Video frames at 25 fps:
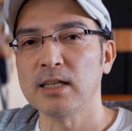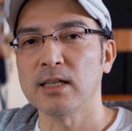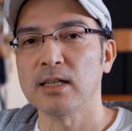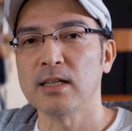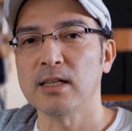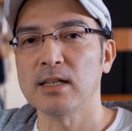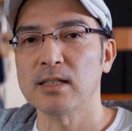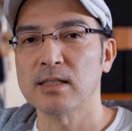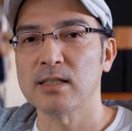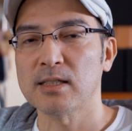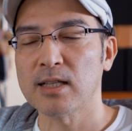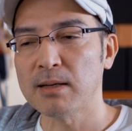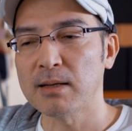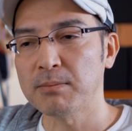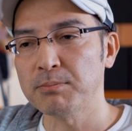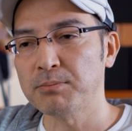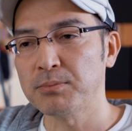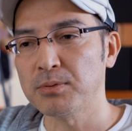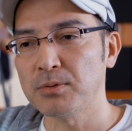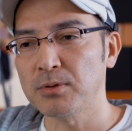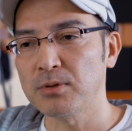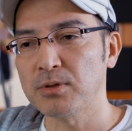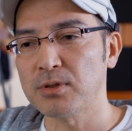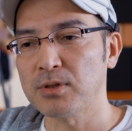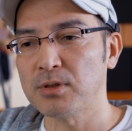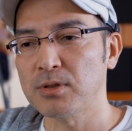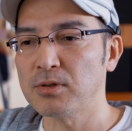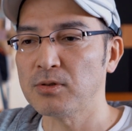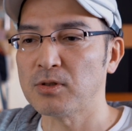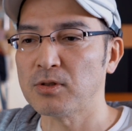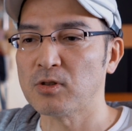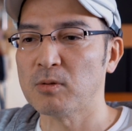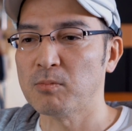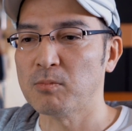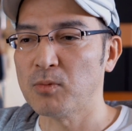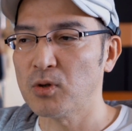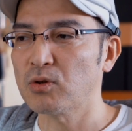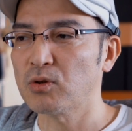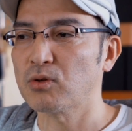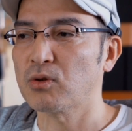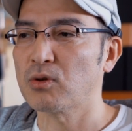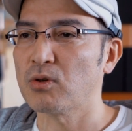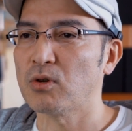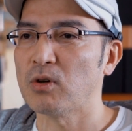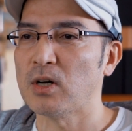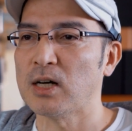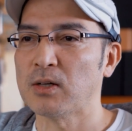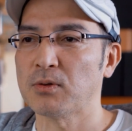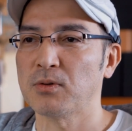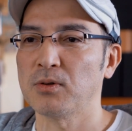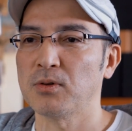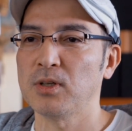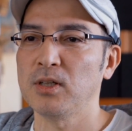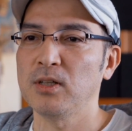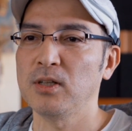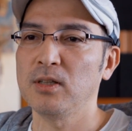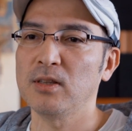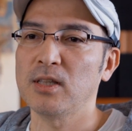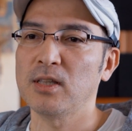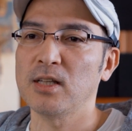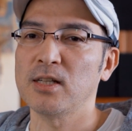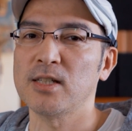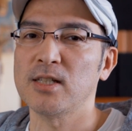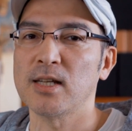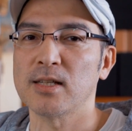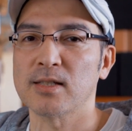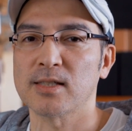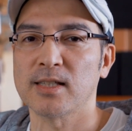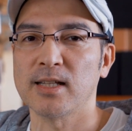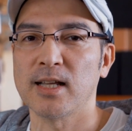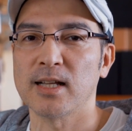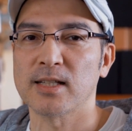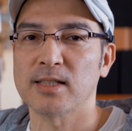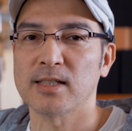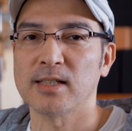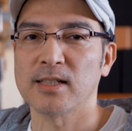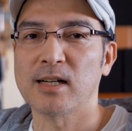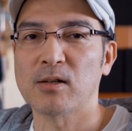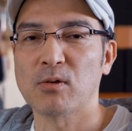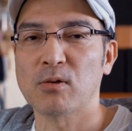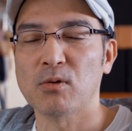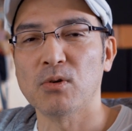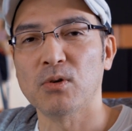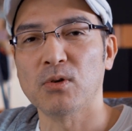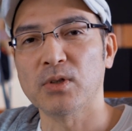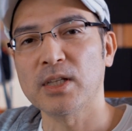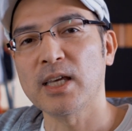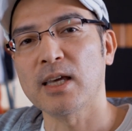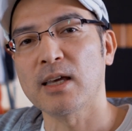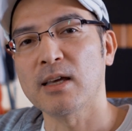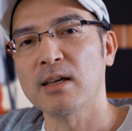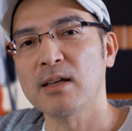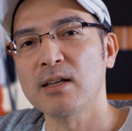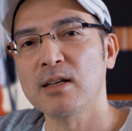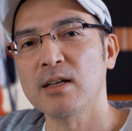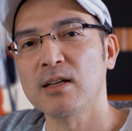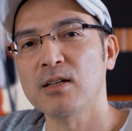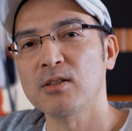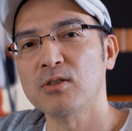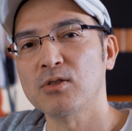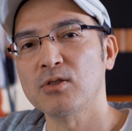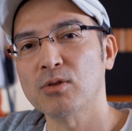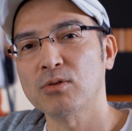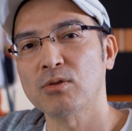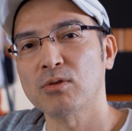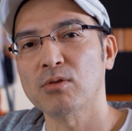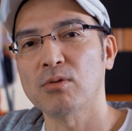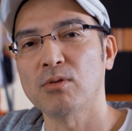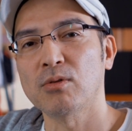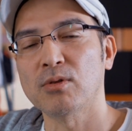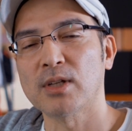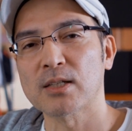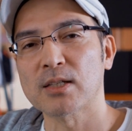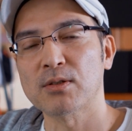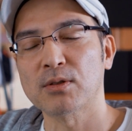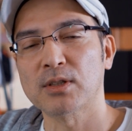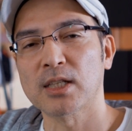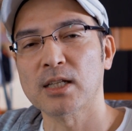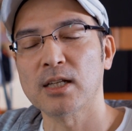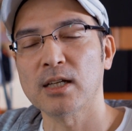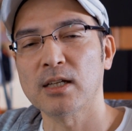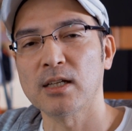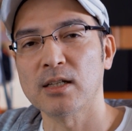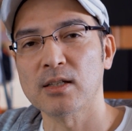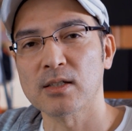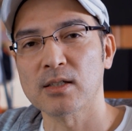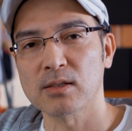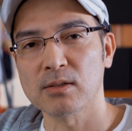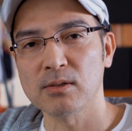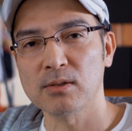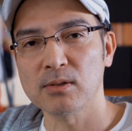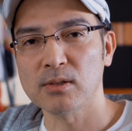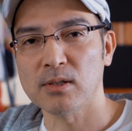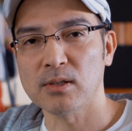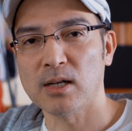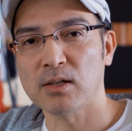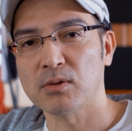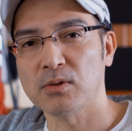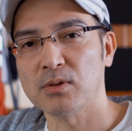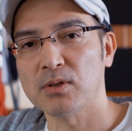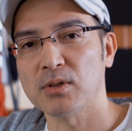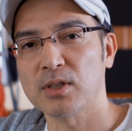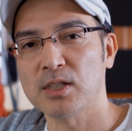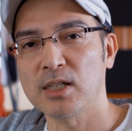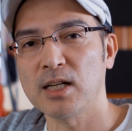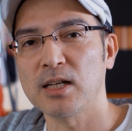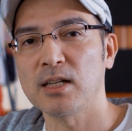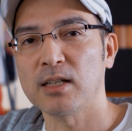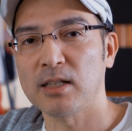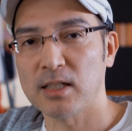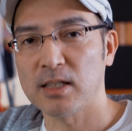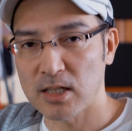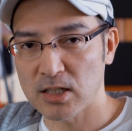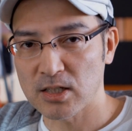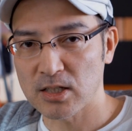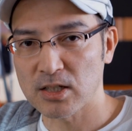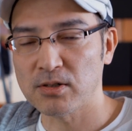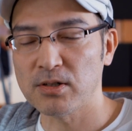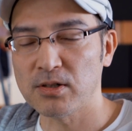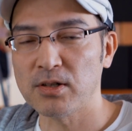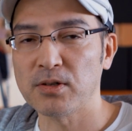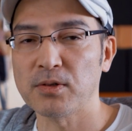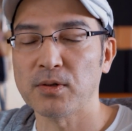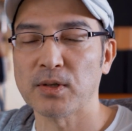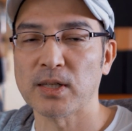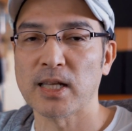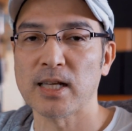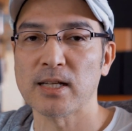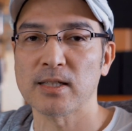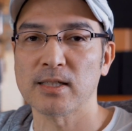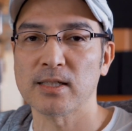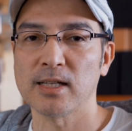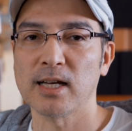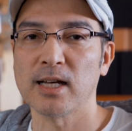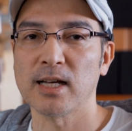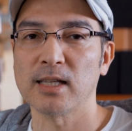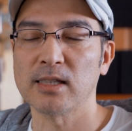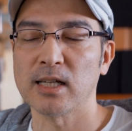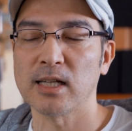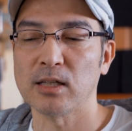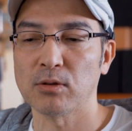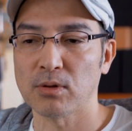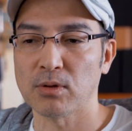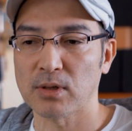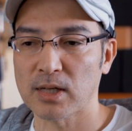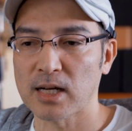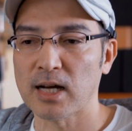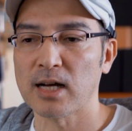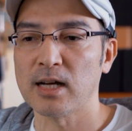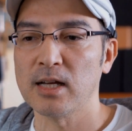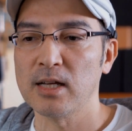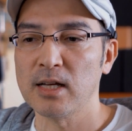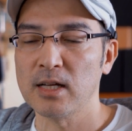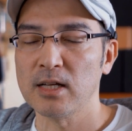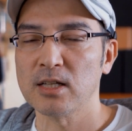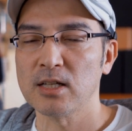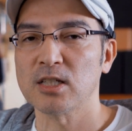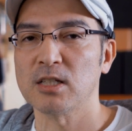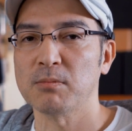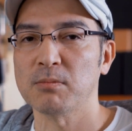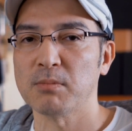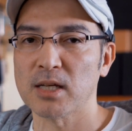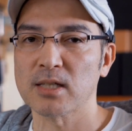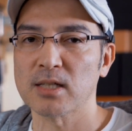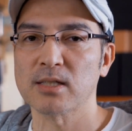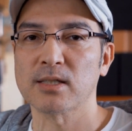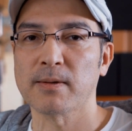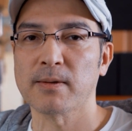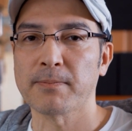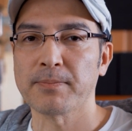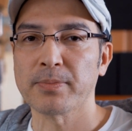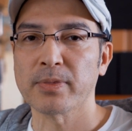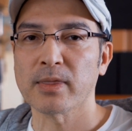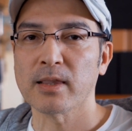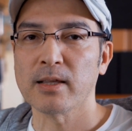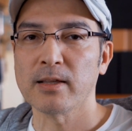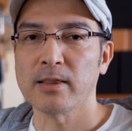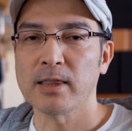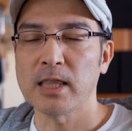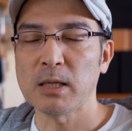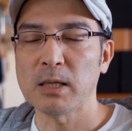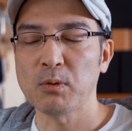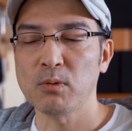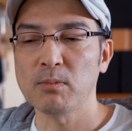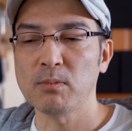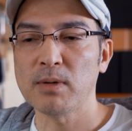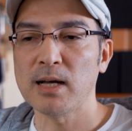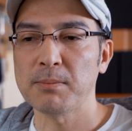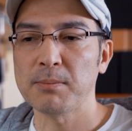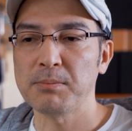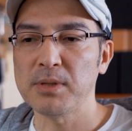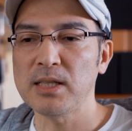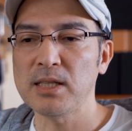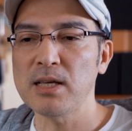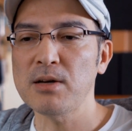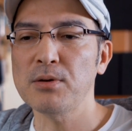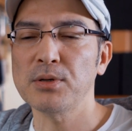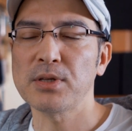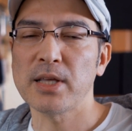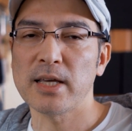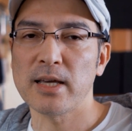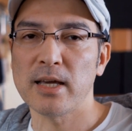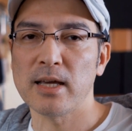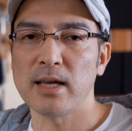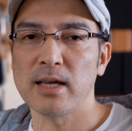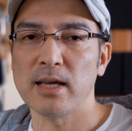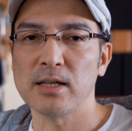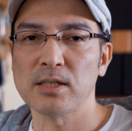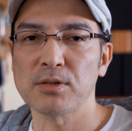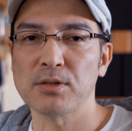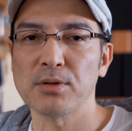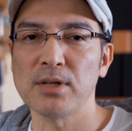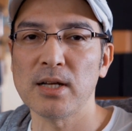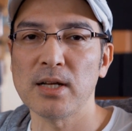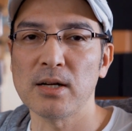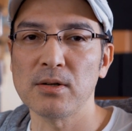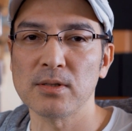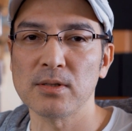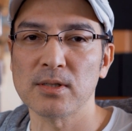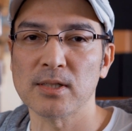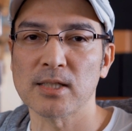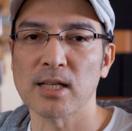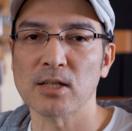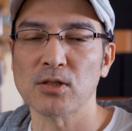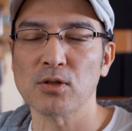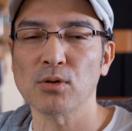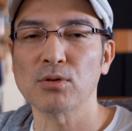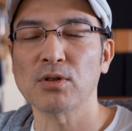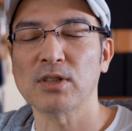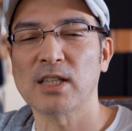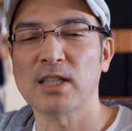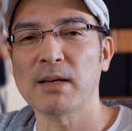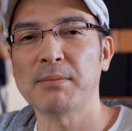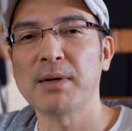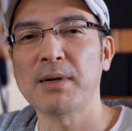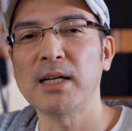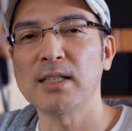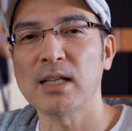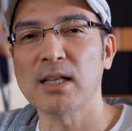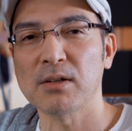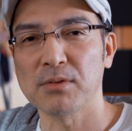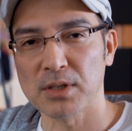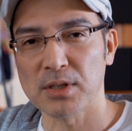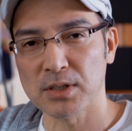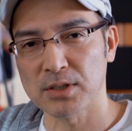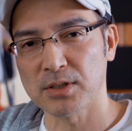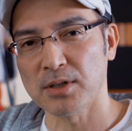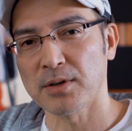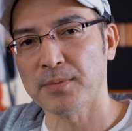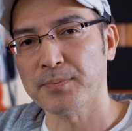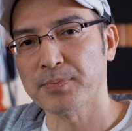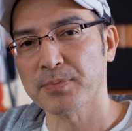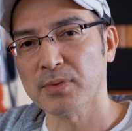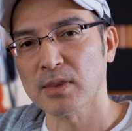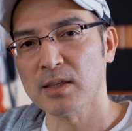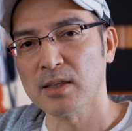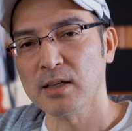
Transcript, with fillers: えー、スタンプツールのもっとあのインテリジェンスなやつがこうねちょっとこうなぞっただけですごいあの綺麗に消してくれるようなやつがあったりとかしますでもまあビデオでそれやるっつったらちょっと手間になるんですよ